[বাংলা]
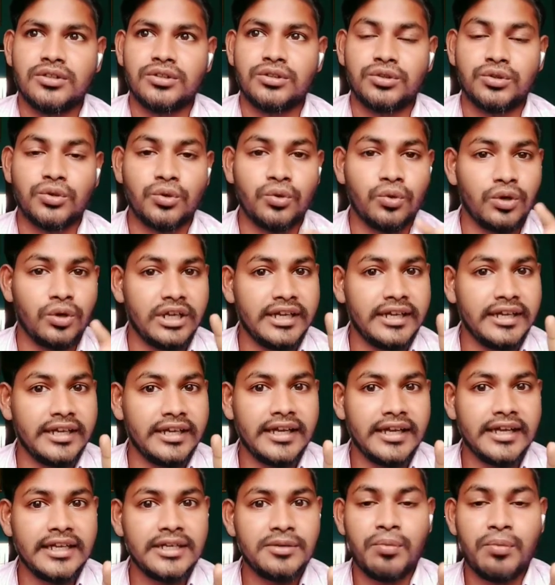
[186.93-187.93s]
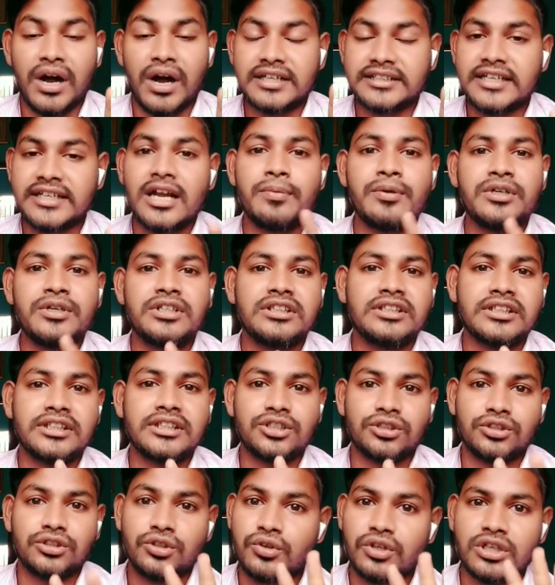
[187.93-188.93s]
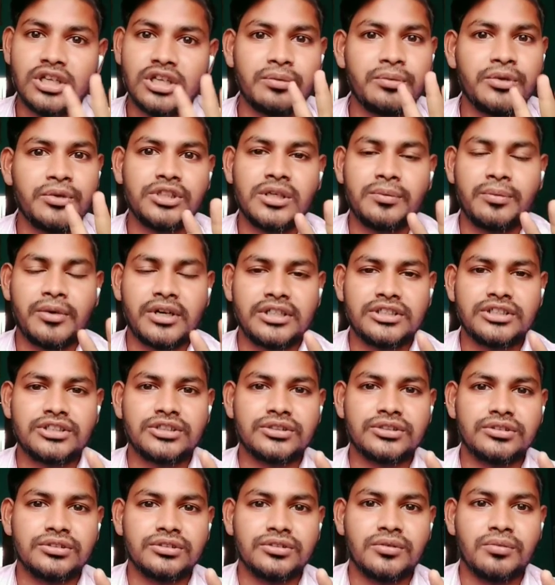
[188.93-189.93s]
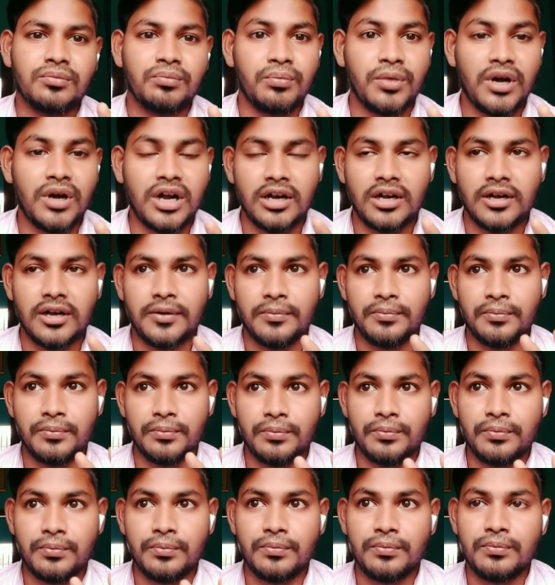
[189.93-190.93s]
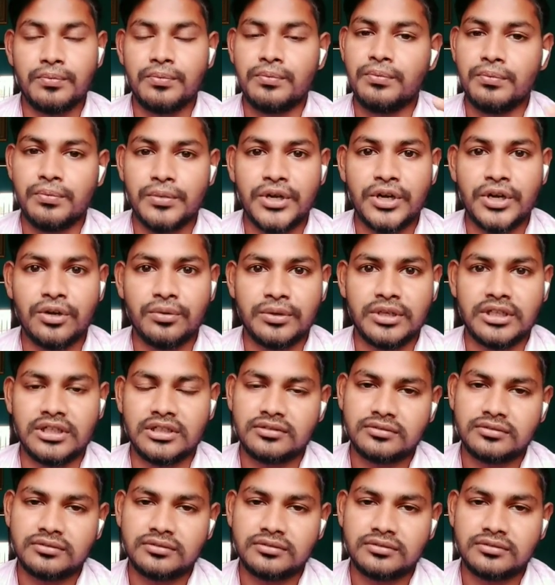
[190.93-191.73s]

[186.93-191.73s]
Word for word: তো এই বাজে হ্যাবিট থেকে যতক্ষণ না বেরোতে পারছ বা বেরোবে